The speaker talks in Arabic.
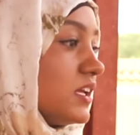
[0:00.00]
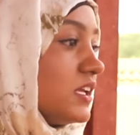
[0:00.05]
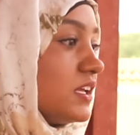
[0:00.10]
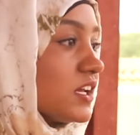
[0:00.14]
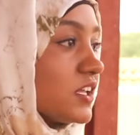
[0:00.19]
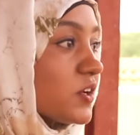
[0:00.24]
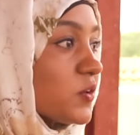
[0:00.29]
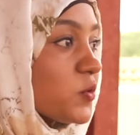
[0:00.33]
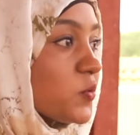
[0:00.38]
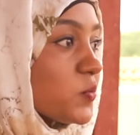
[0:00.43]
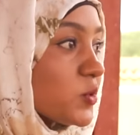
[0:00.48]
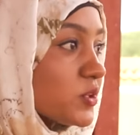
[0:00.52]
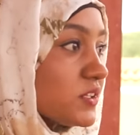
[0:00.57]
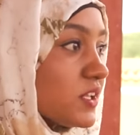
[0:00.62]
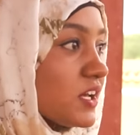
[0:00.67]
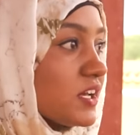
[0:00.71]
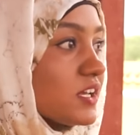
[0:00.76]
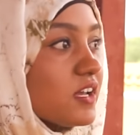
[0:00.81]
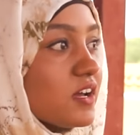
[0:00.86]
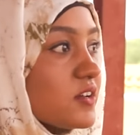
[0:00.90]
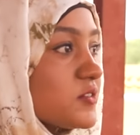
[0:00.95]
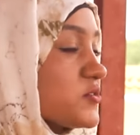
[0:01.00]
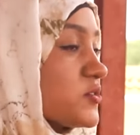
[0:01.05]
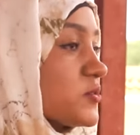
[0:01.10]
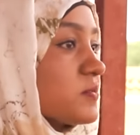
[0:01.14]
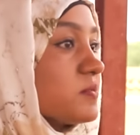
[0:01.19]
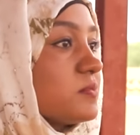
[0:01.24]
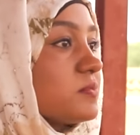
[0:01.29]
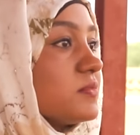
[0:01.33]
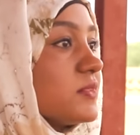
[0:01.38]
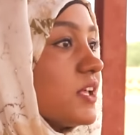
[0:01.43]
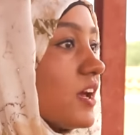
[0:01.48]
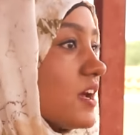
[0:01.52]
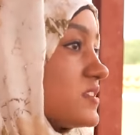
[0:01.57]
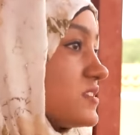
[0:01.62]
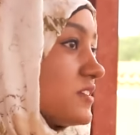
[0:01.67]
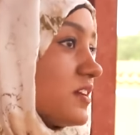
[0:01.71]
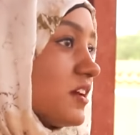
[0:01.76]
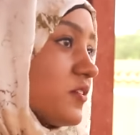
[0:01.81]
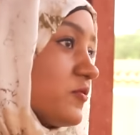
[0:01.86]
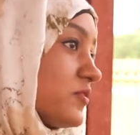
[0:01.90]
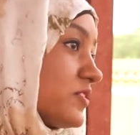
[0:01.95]
يعني انا اكون متضايقه ارسم لحاجه
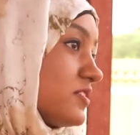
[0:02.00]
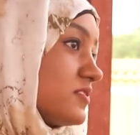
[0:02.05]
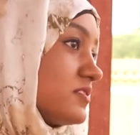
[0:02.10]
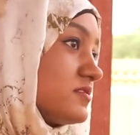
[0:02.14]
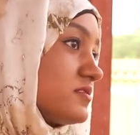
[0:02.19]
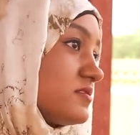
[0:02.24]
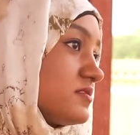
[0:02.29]
انا عارفاها